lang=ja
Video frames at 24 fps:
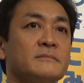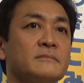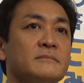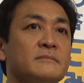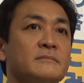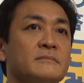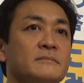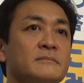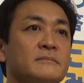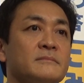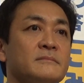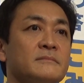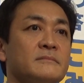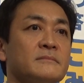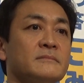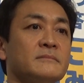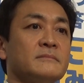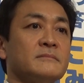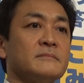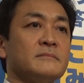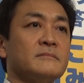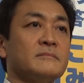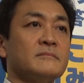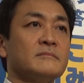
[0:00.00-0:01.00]

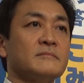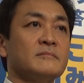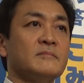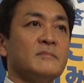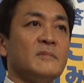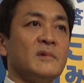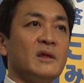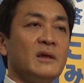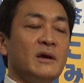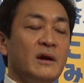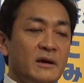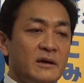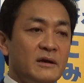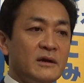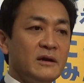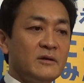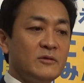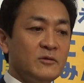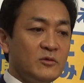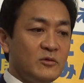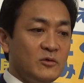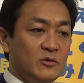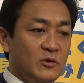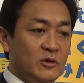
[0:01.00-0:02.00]
るかはいあ
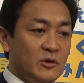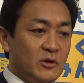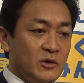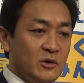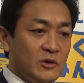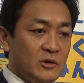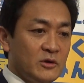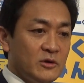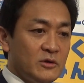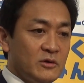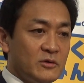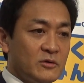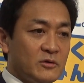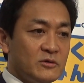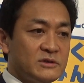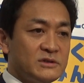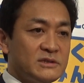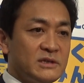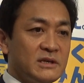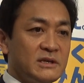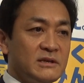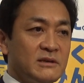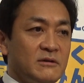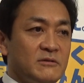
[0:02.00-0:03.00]
のご指
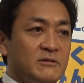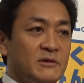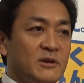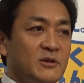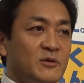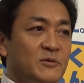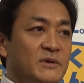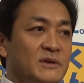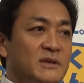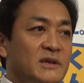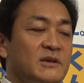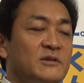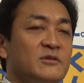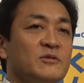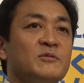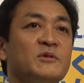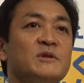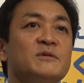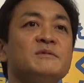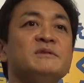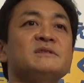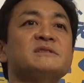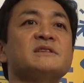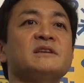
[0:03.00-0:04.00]
摘を受け止めたいと
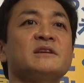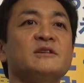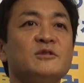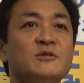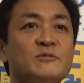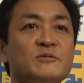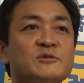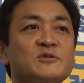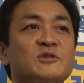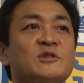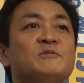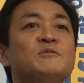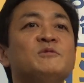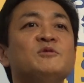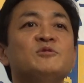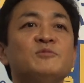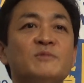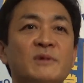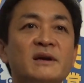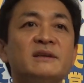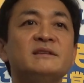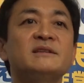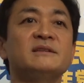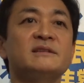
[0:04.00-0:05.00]
思いますけれどもそれも踏
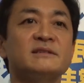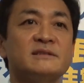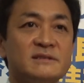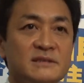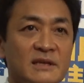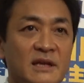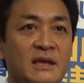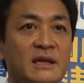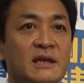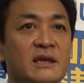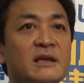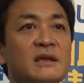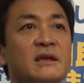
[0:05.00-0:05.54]
まえてですね